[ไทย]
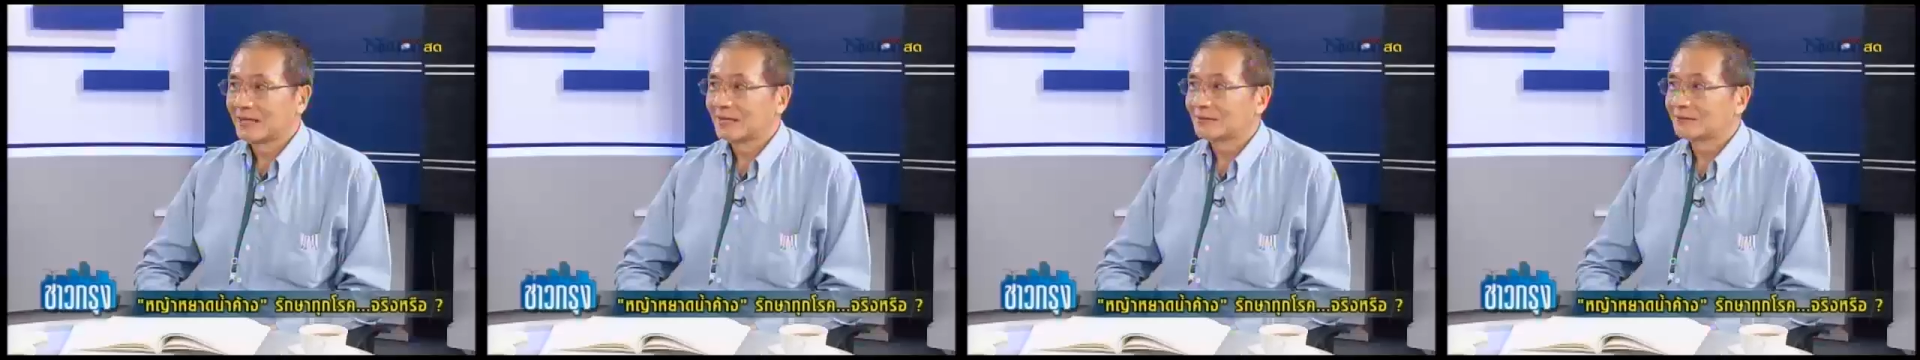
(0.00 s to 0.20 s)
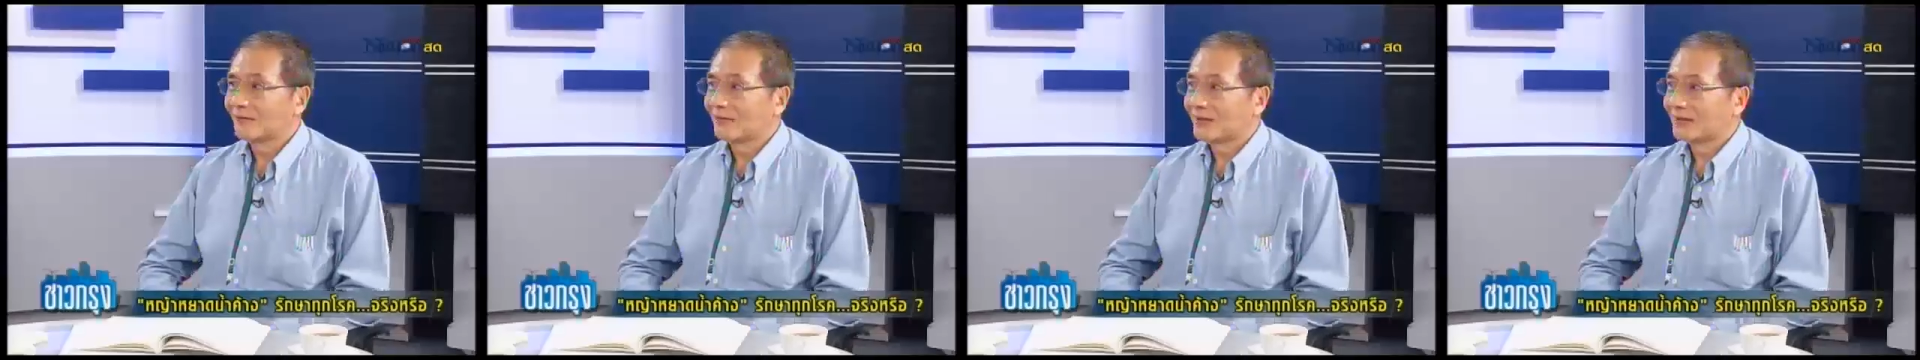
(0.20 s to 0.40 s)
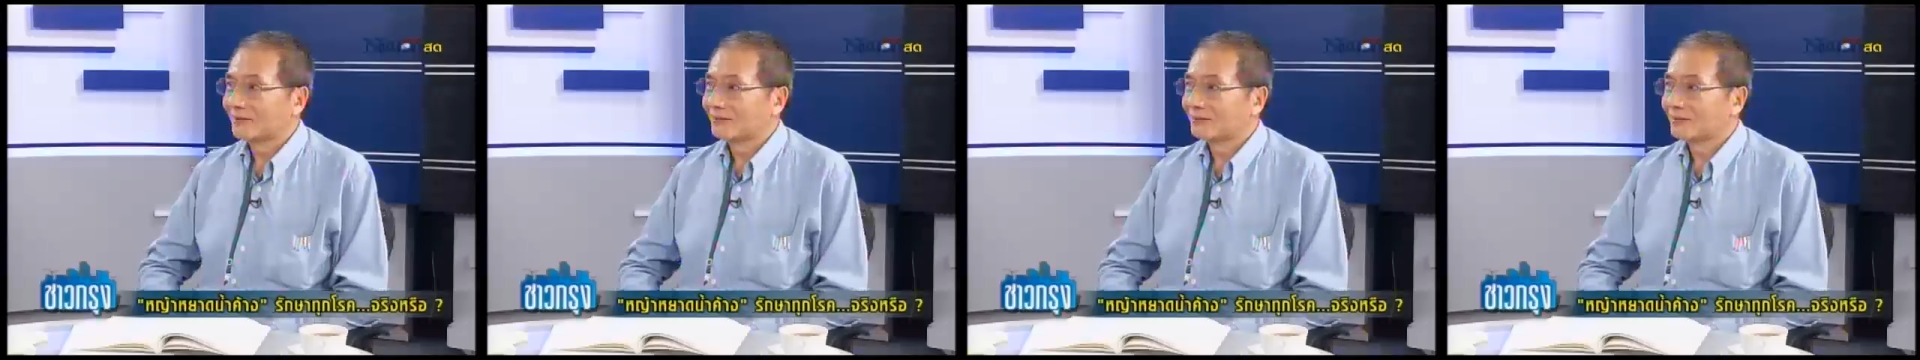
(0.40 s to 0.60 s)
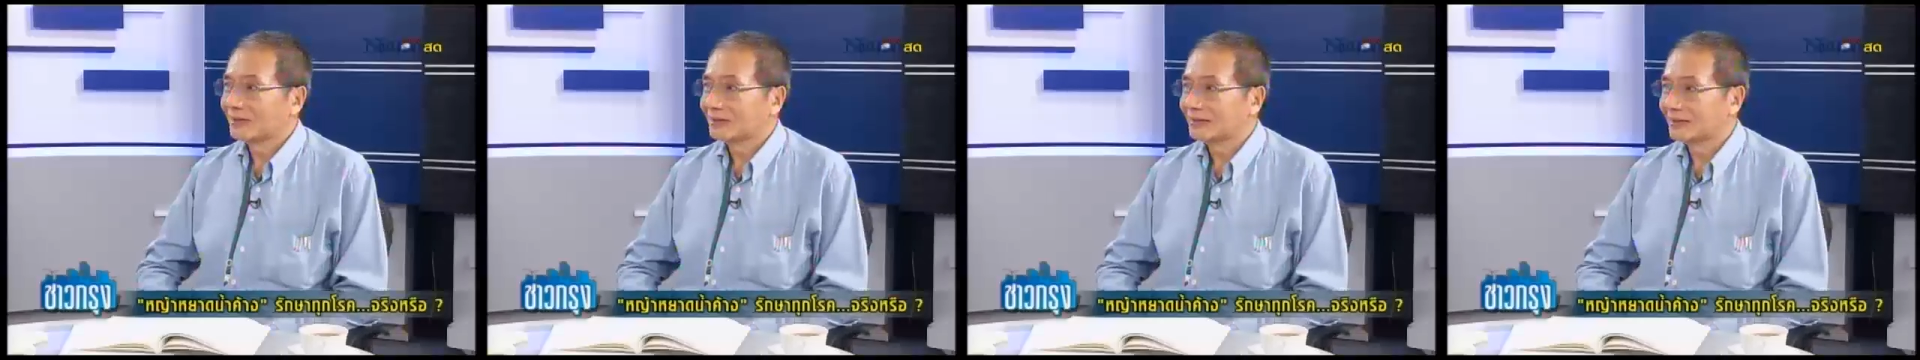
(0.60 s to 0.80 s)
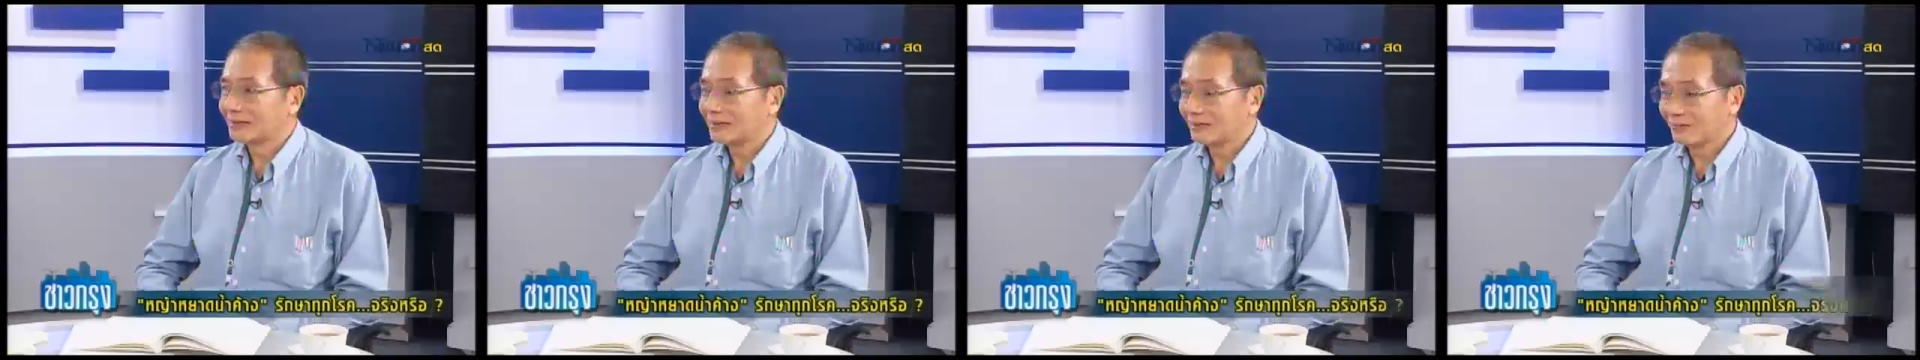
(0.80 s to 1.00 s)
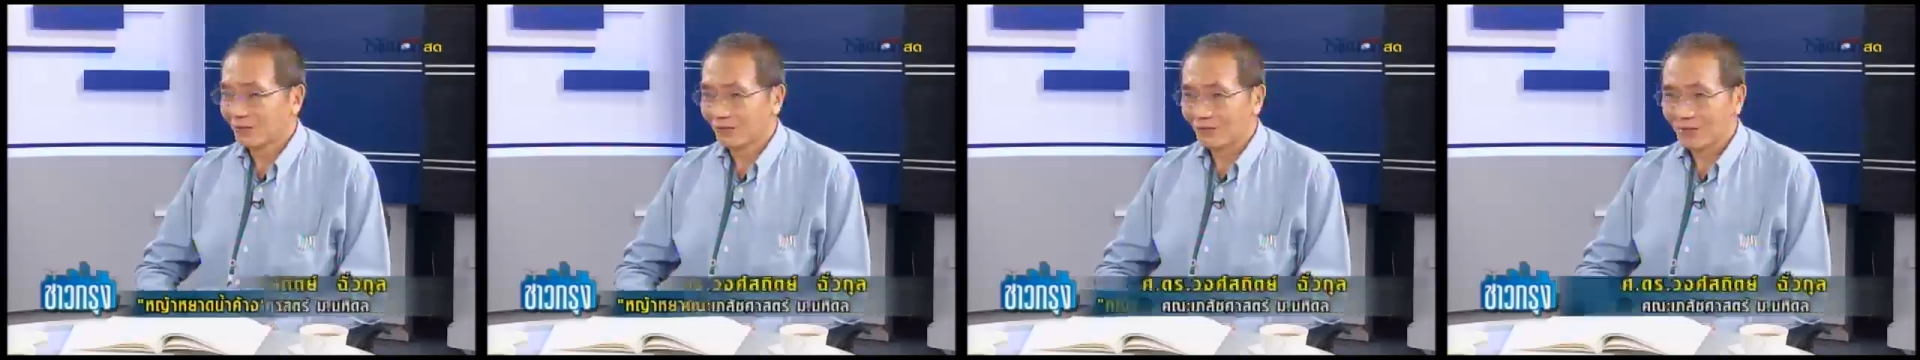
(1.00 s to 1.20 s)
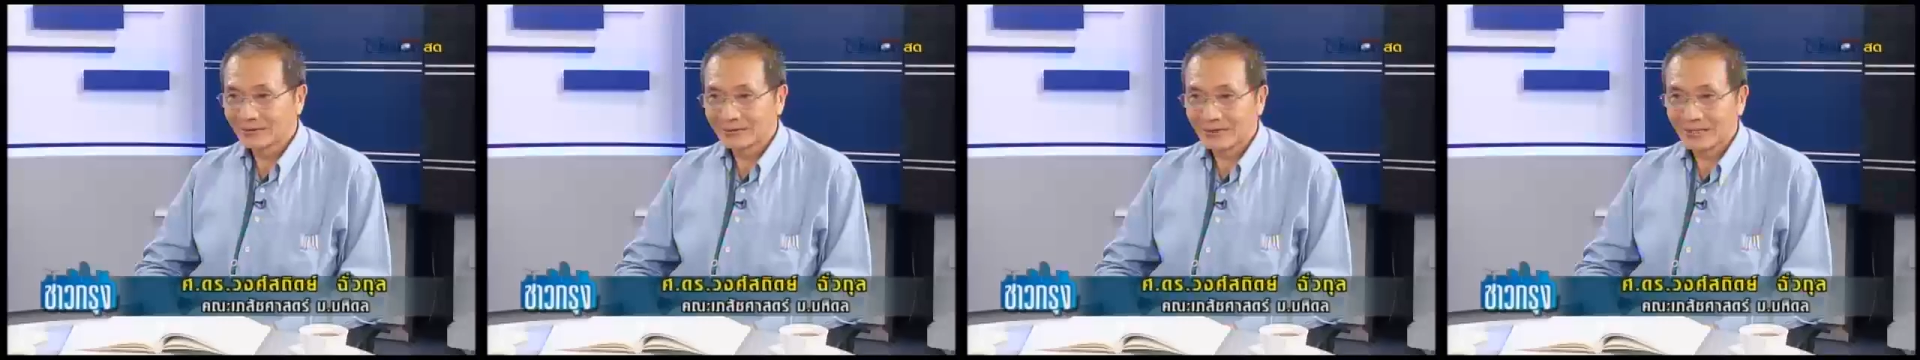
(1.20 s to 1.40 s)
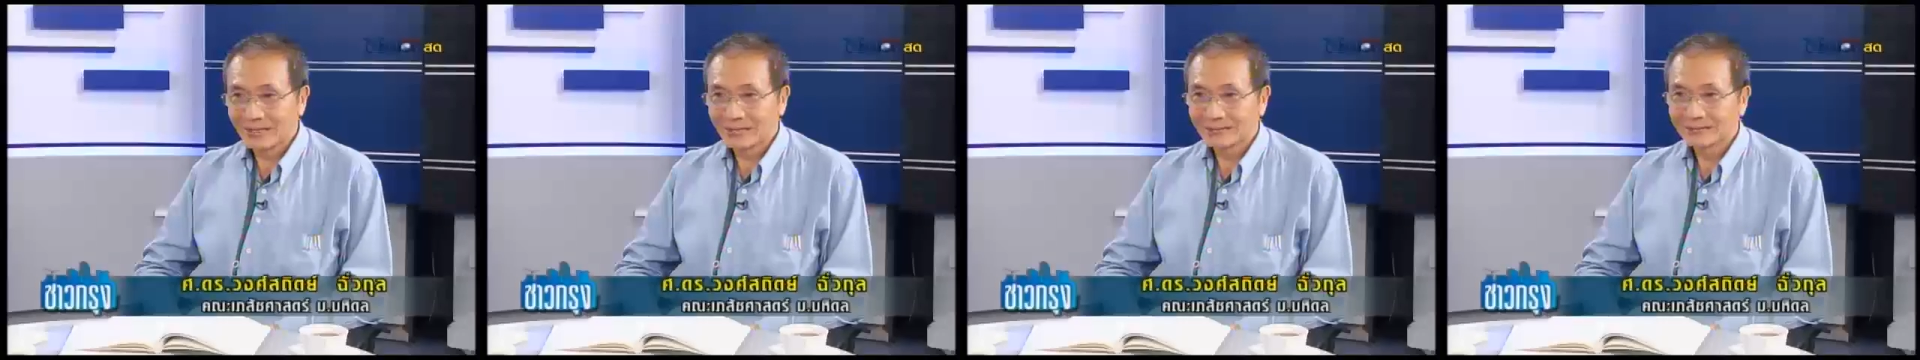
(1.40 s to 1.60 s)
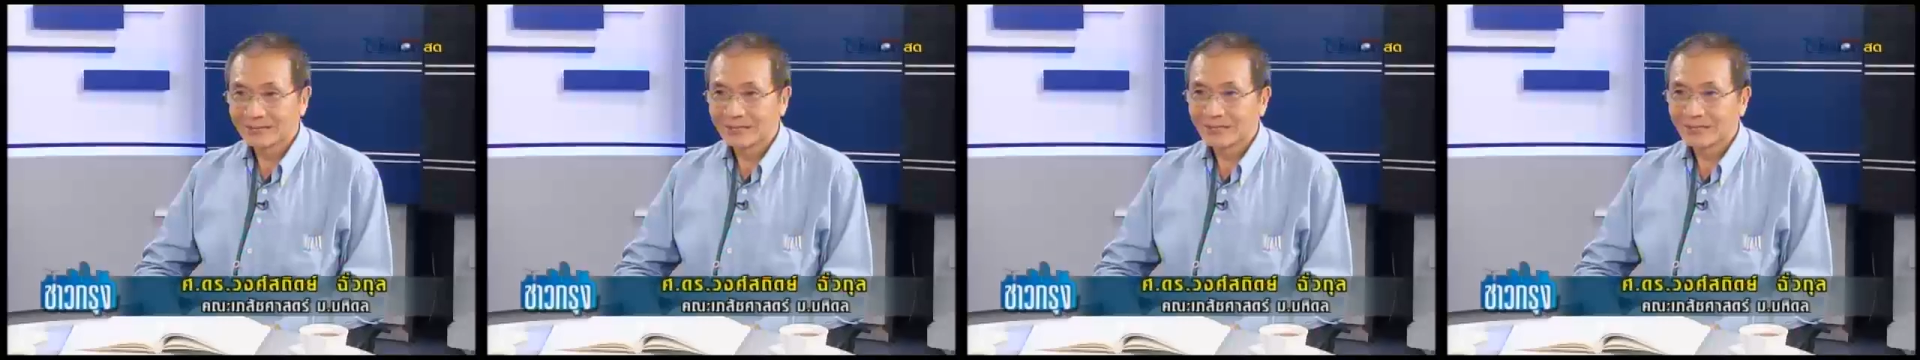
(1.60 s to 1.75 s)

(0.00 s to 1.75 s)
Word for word: ถ้าฟังเมื่อกี้ที่บอกว่าทาง